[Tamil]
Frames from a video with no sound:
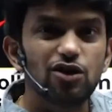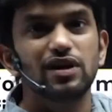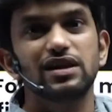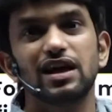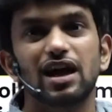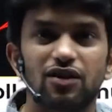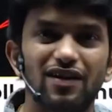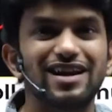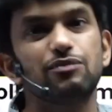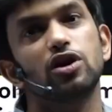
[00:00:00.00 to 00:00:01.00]
வந்து என்ன ஆயிடுவ
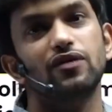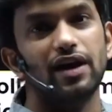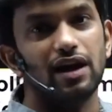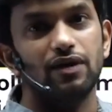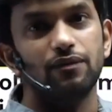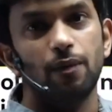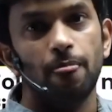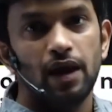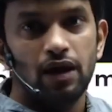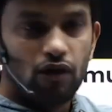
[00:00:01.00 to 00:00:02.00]
டிமோட்டிவேட் ஆயிடுவேன்
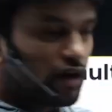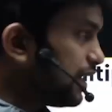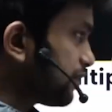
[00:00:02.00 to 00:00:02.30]
ஓகே